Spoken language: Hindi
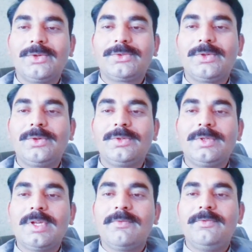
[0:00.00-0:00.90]
दोस्तों
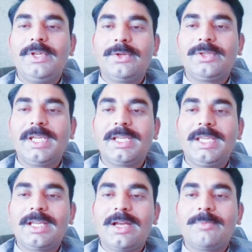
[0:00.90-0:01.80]
वीडियो
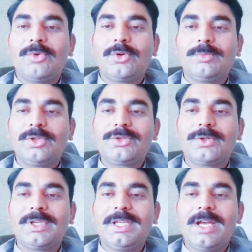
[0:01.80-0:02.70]
देखने का बहुत बहुत
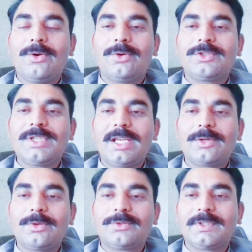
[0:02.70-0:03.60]
शुक्रिया और
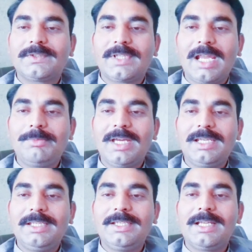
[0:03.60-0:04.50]
चैनल को सब्सक्राइब
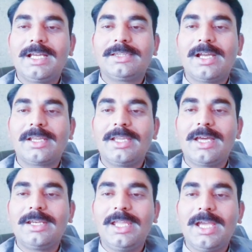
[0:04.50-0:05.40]
कर लीजिएगा ताकि
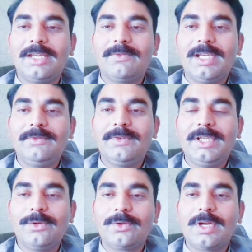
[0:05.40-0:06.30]
हर नए आने वाली
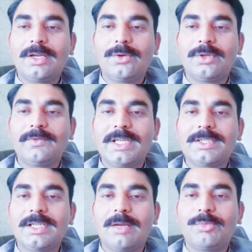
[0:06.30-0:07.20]
वीडियो का
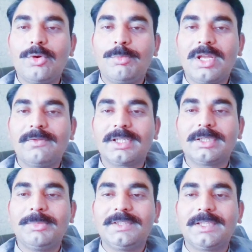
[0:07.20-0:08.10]
नोटिफिकेशन आपको बर
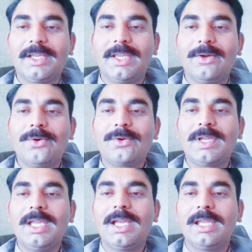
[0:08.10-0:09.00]
वक्त मिल सके
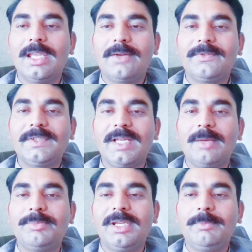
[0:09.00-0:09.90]
ओके अल्लाह हाफिज़
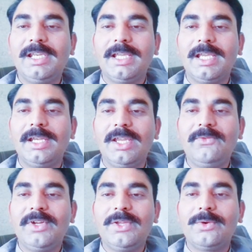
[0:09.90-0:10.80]
अब फिर मिलेंगे
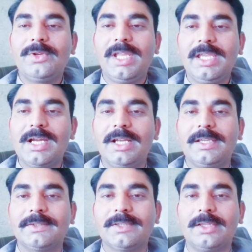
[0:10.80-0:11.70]
नई वीडियो नई
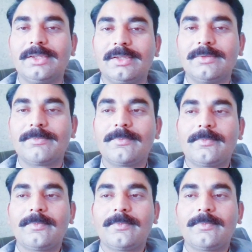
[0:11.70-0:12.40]
गाड़ी के साथ